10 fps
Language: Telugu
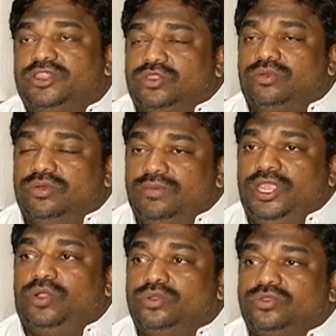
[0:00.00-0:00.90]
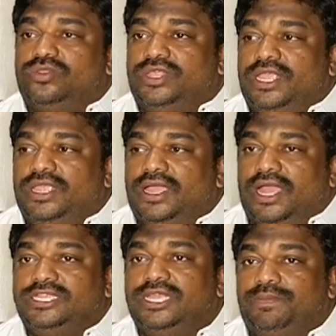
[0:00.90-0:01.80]
మద్దతు మీకుంటుంది
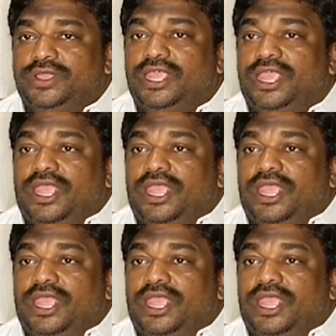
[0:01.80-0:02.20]
అని చెప్పి